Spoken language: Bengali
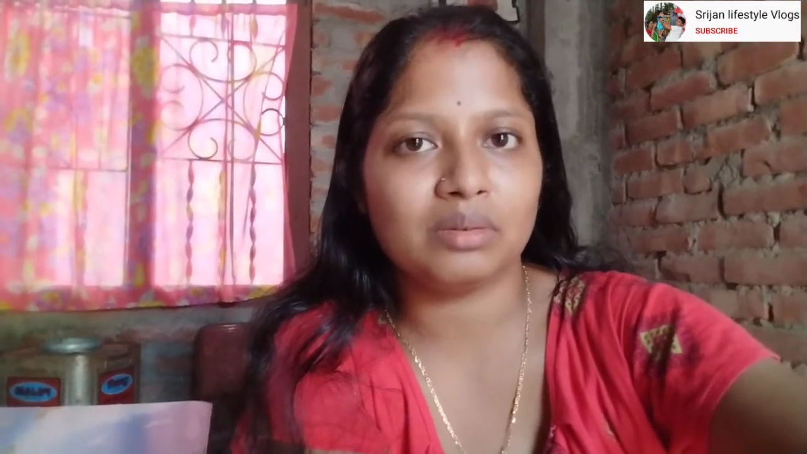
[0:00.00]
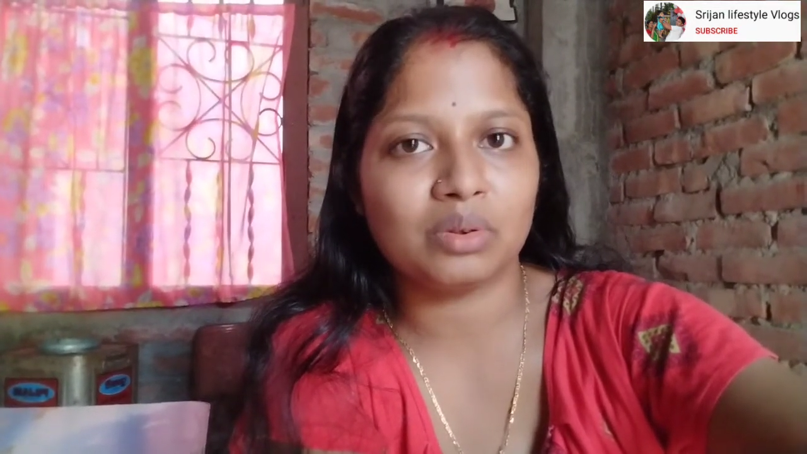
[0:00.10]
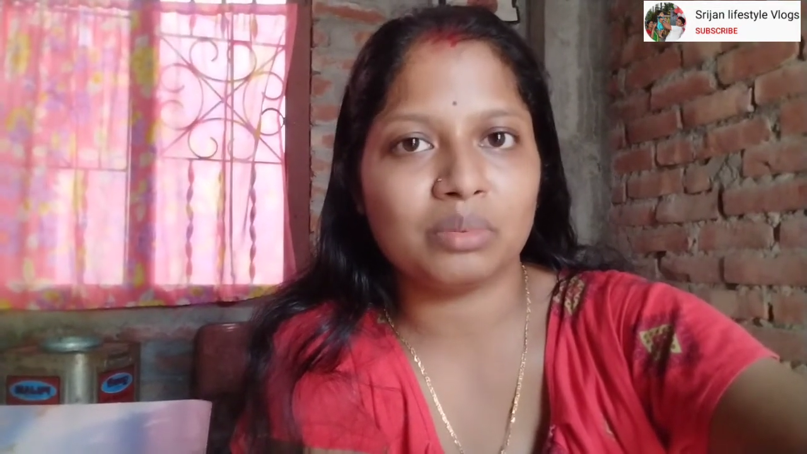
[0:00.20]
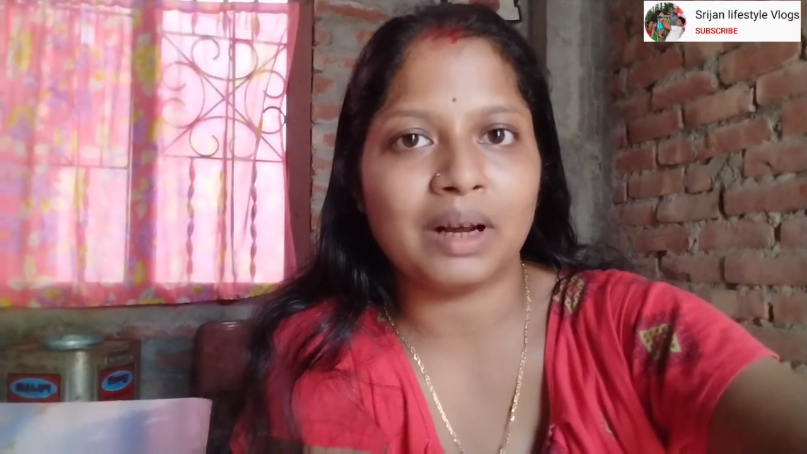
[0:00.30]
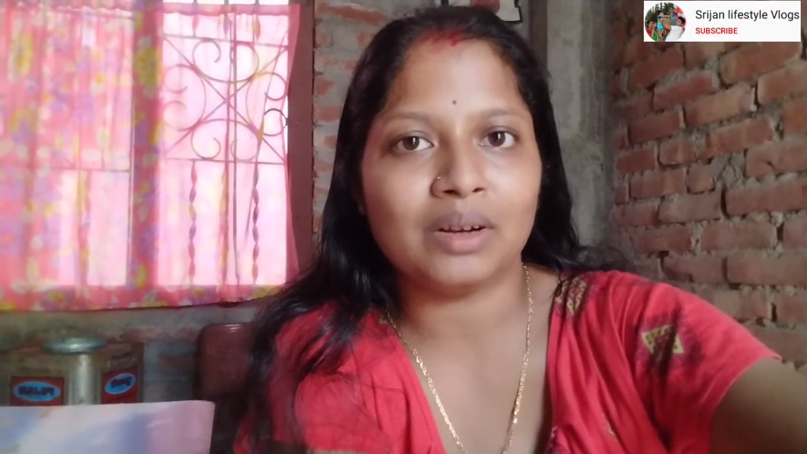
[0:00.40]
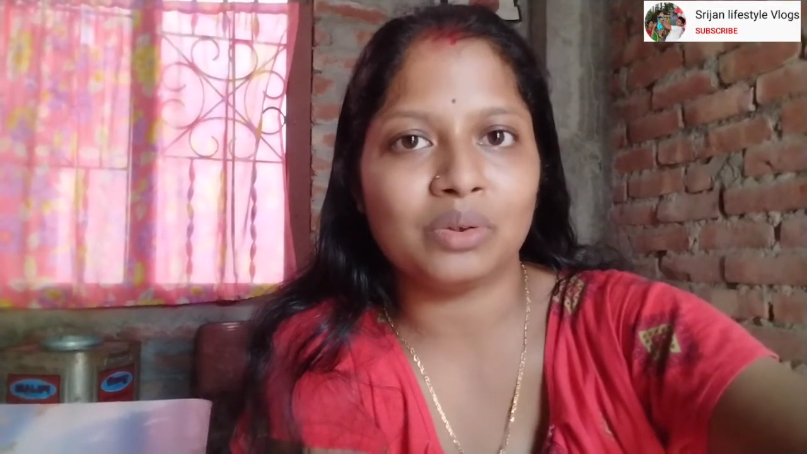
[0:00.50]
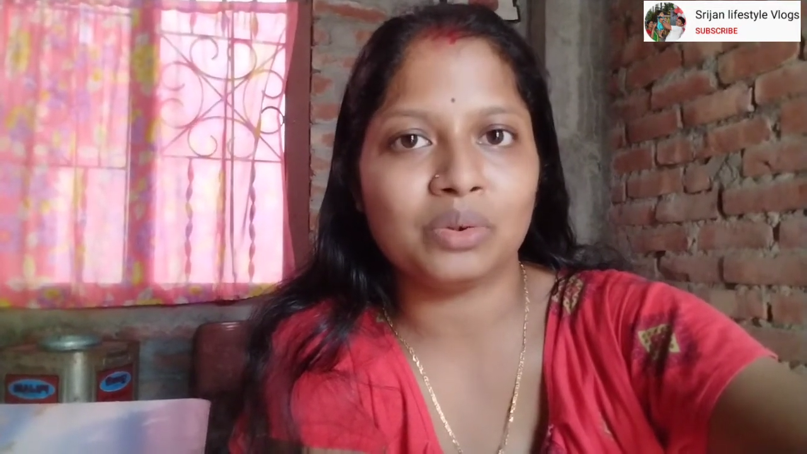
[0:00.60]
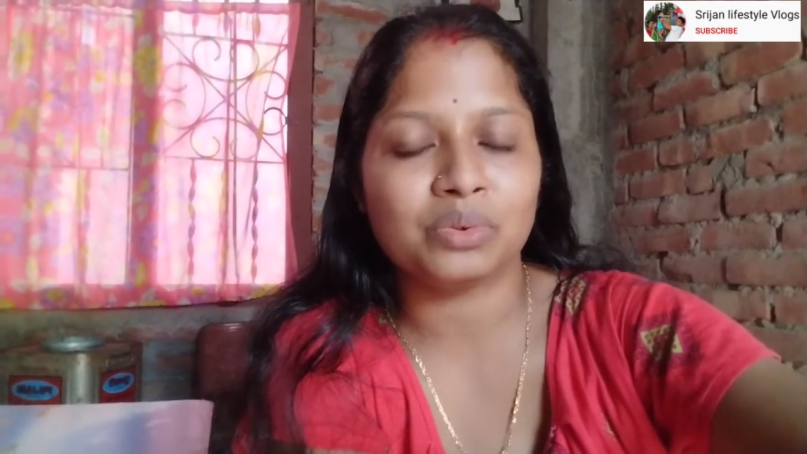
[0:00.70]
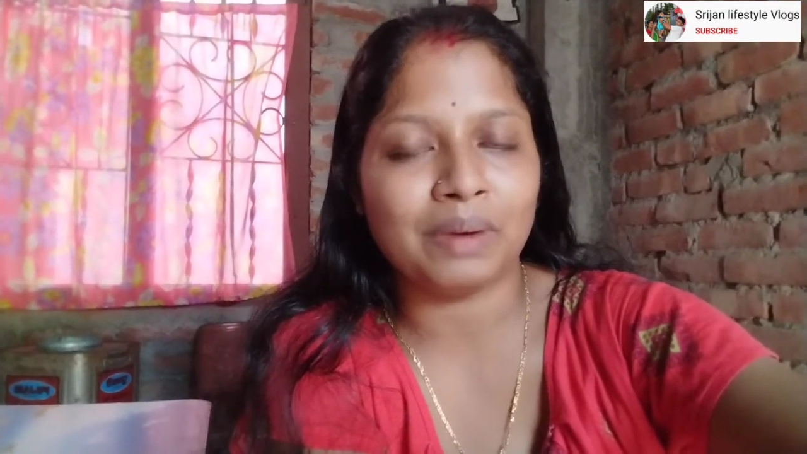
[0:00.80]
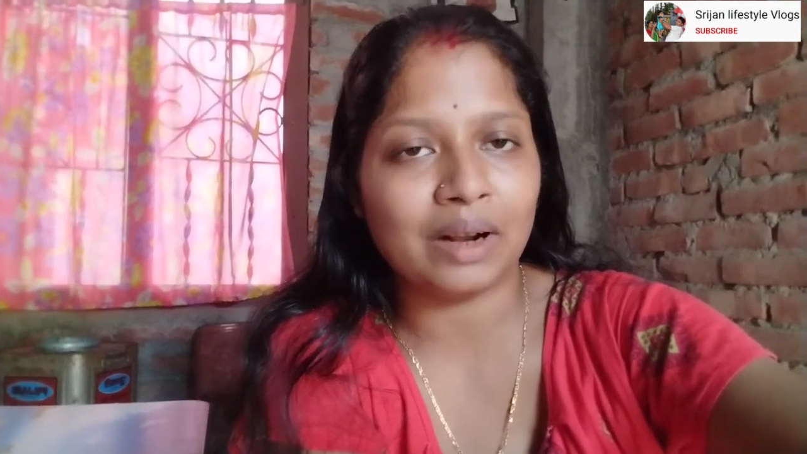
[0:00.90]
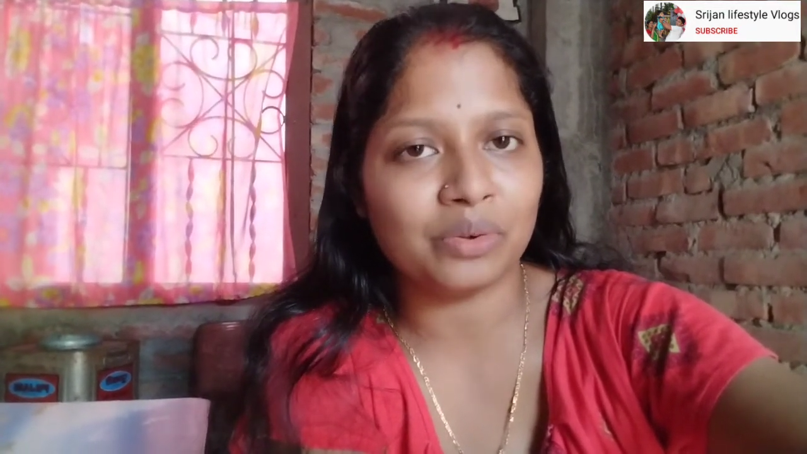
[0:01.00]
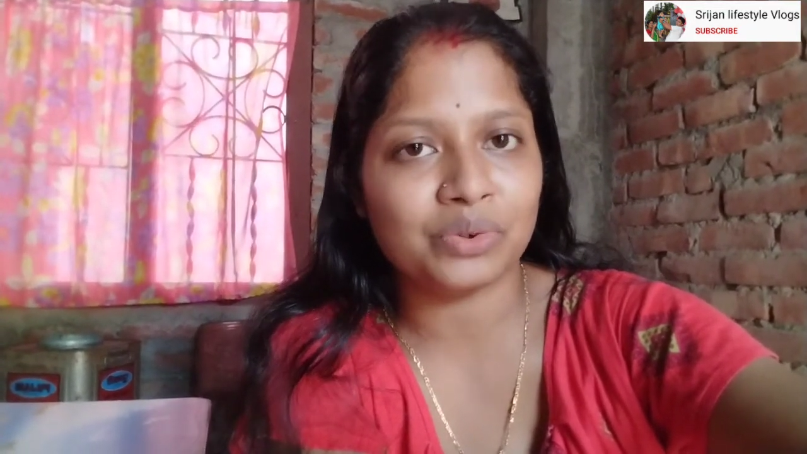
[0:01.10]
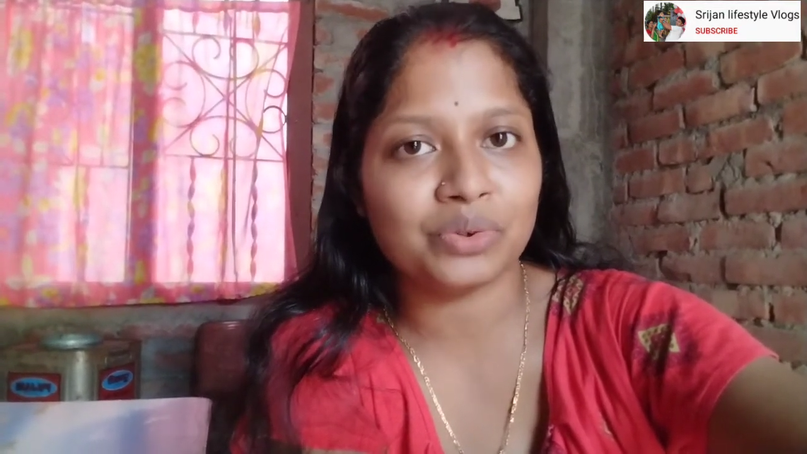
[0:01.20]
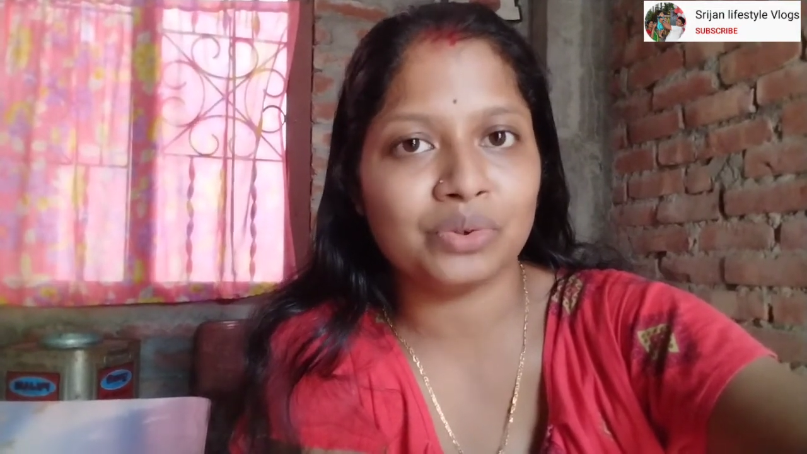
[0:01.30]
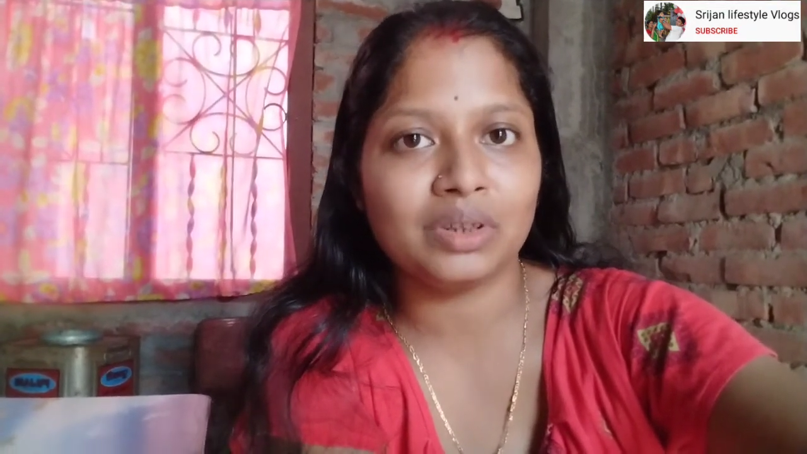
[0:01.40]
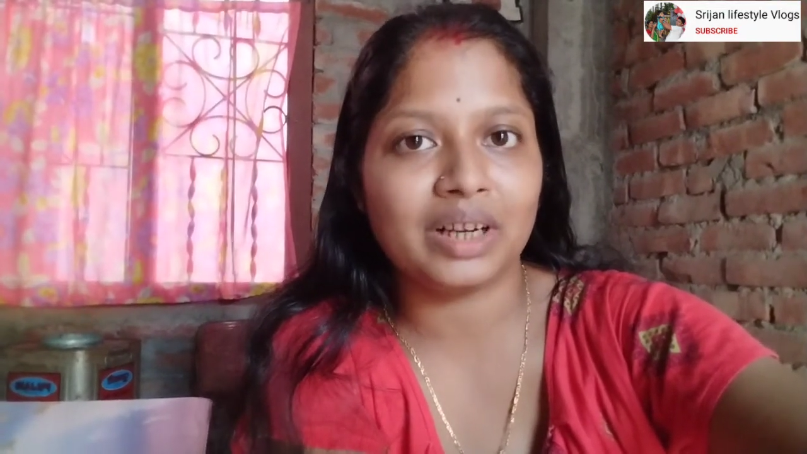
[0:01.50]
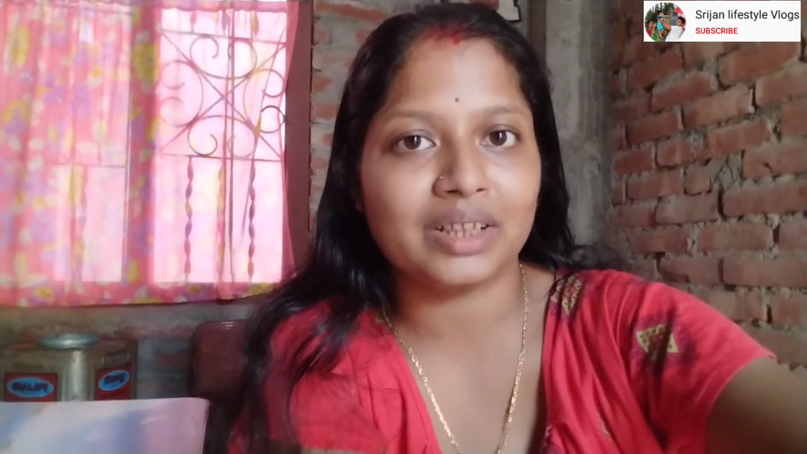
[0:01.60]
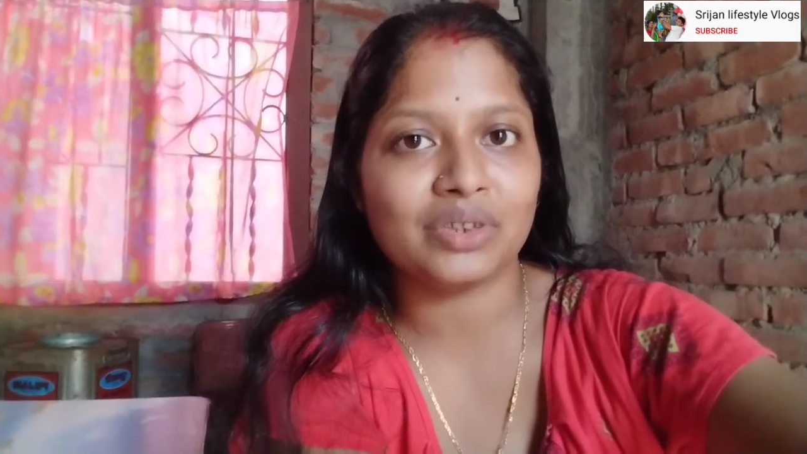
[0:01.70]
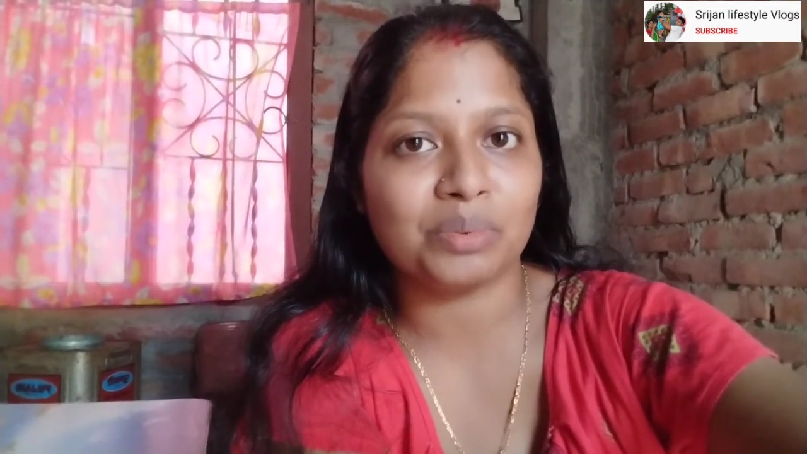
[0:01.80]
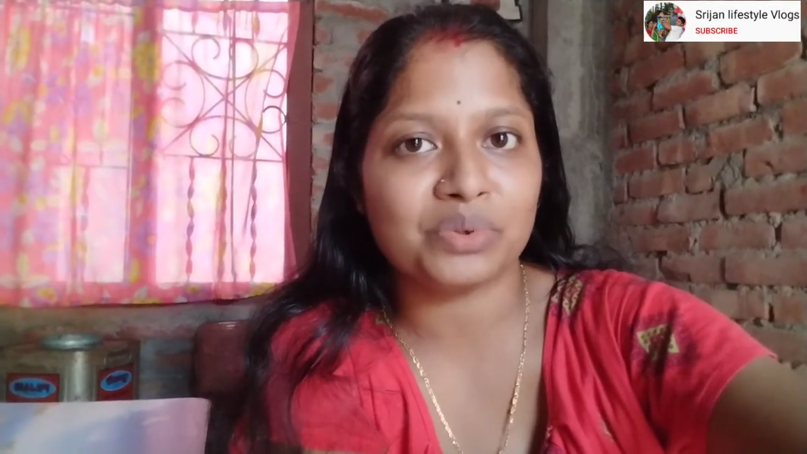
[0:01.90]
ওর ভালো ওর ভালোর জন্যই আর
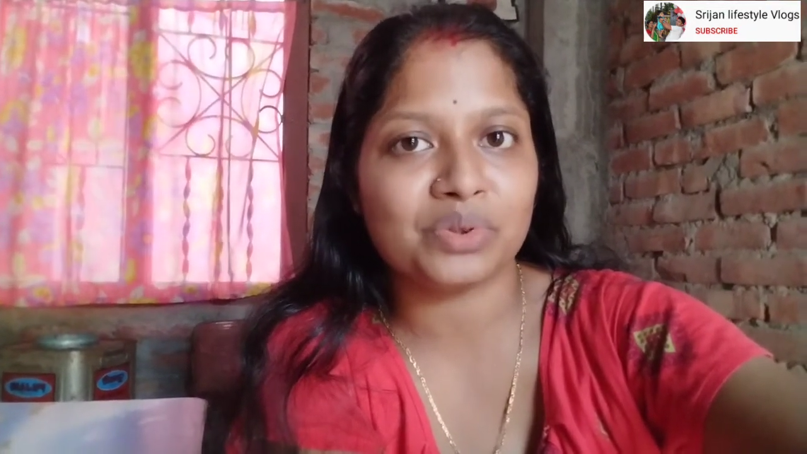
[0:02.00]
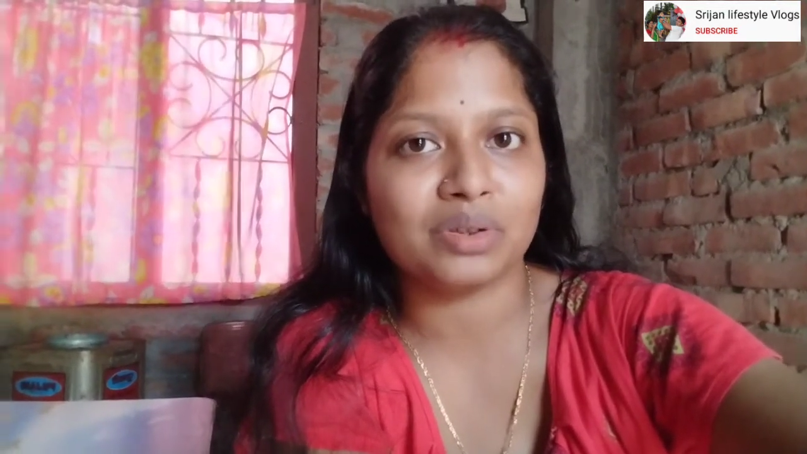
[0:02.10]
কি সমস্ত